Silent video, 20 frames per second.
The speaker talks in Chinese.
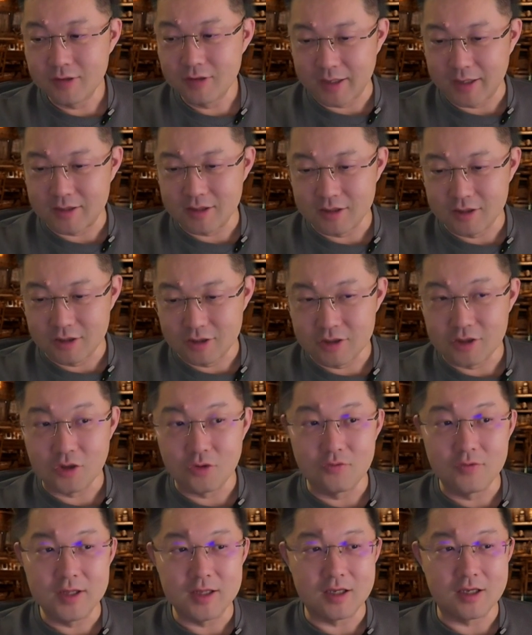这事儿是
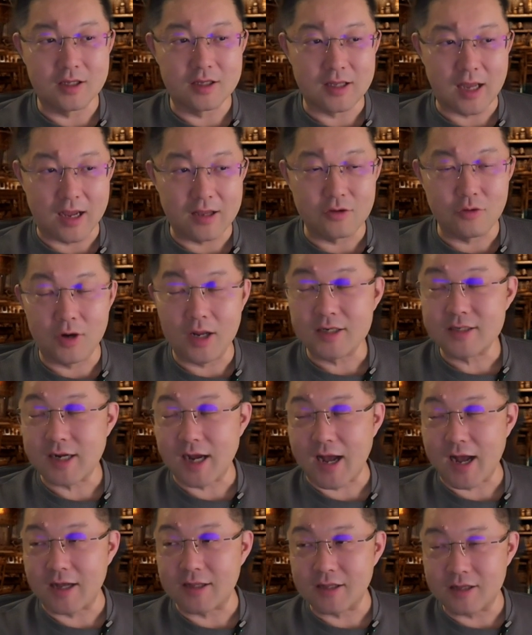有问题的，大家就会来
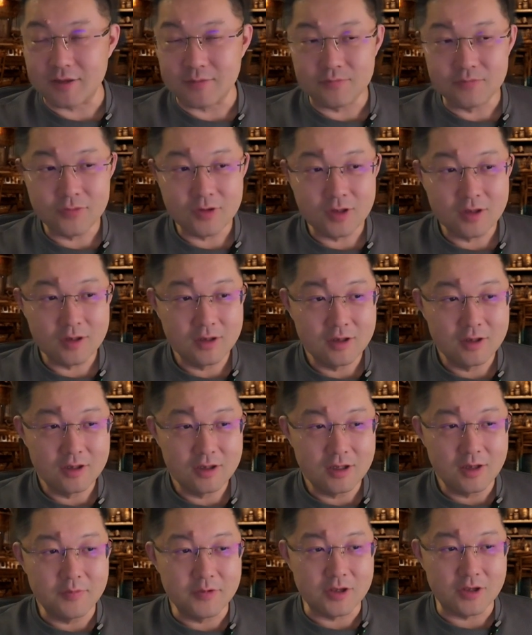查你。
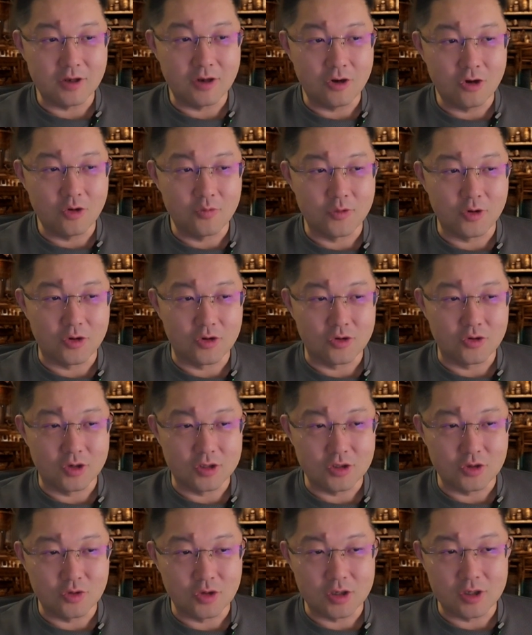那么以后，比如说，
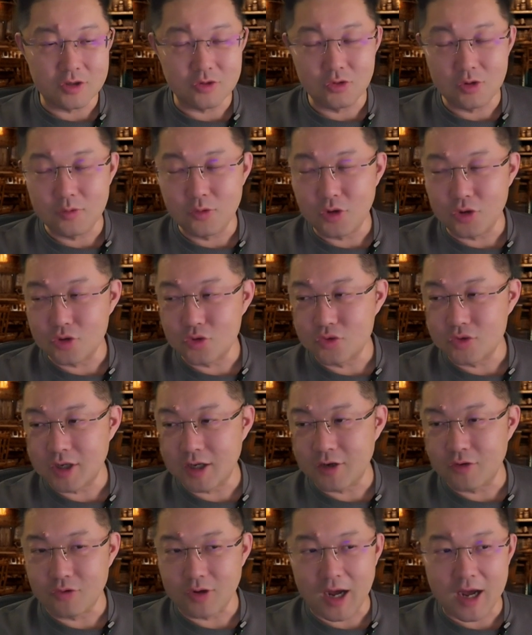就会会不会出
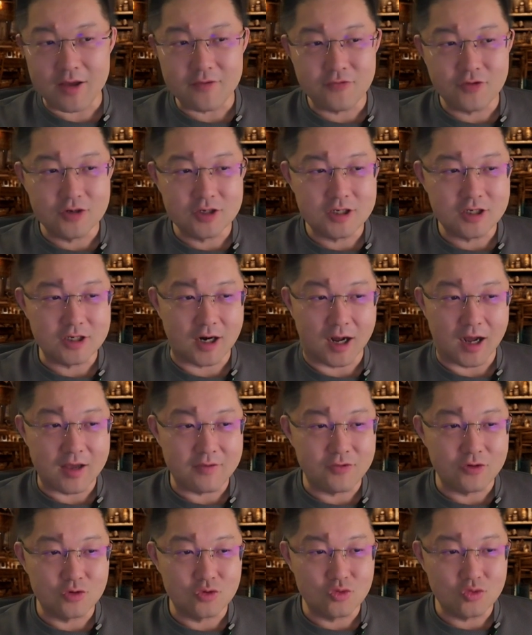现这种 iPhone 市长、
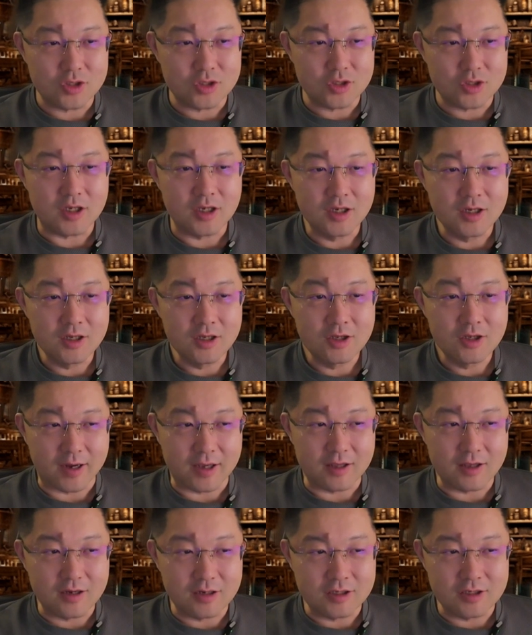iPhone 书记？
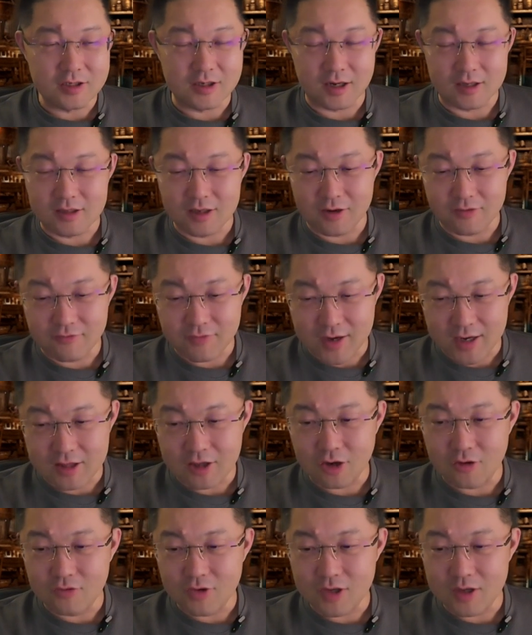一个市长在这发了
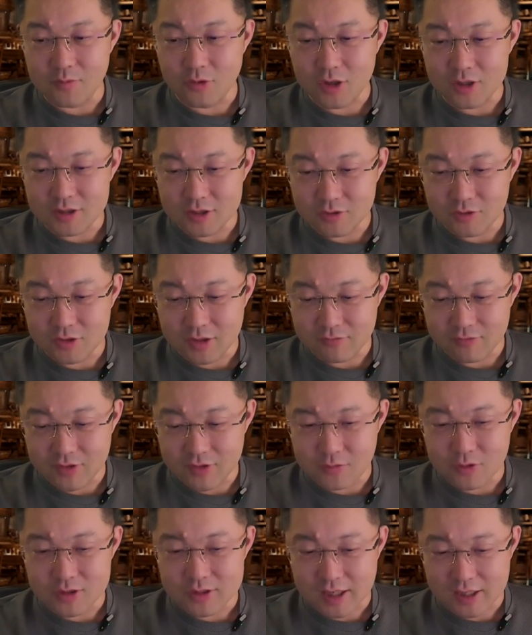条微博，结果那
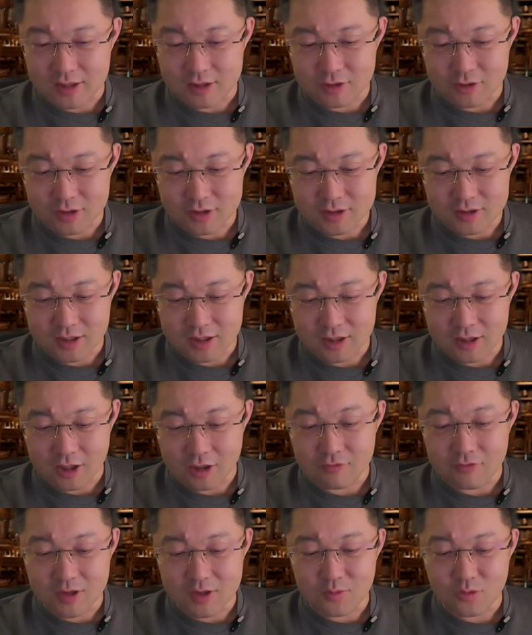微博下的时候，这
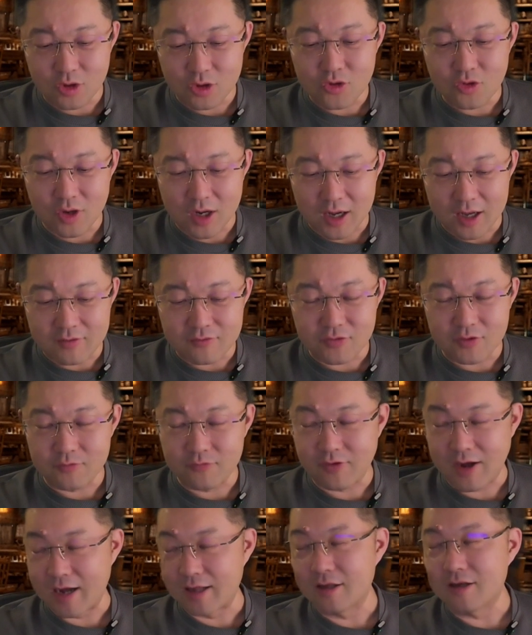条微博用 iPhone
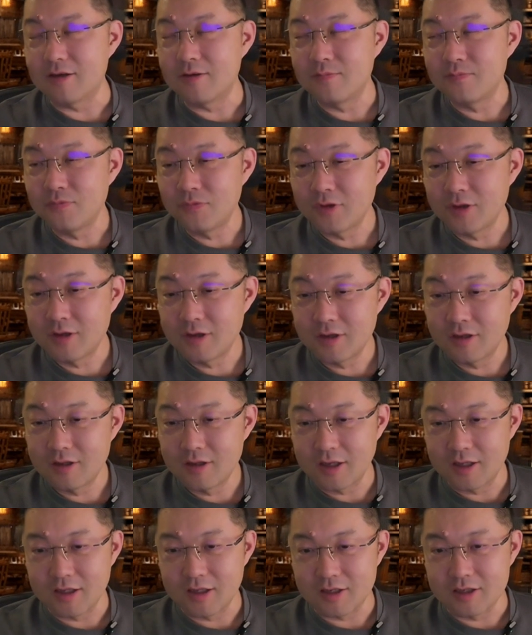发的，
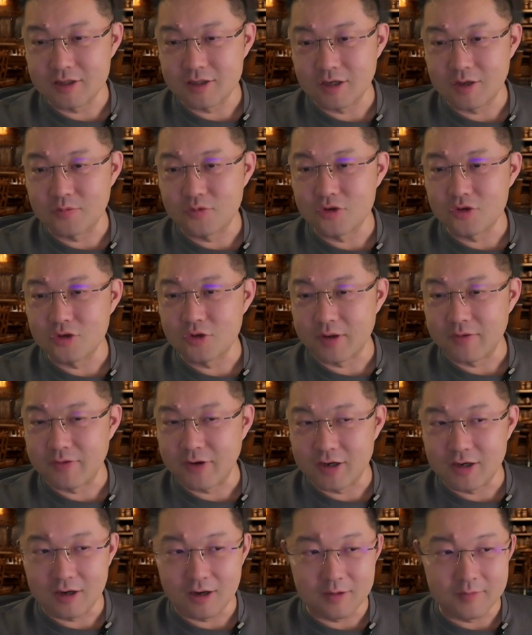那你这事儿不就没
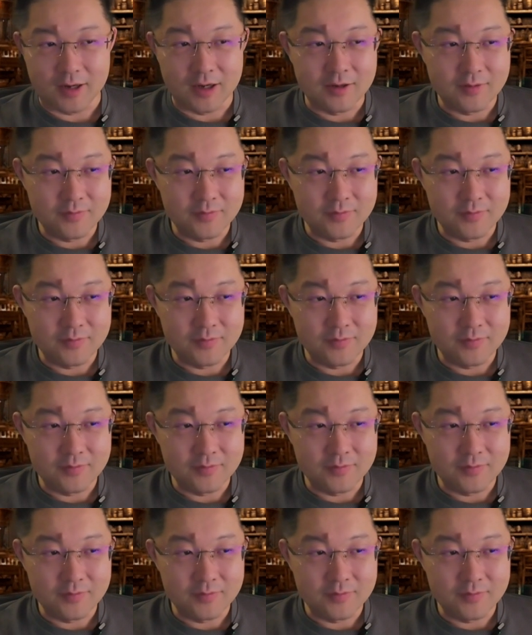法整了吗？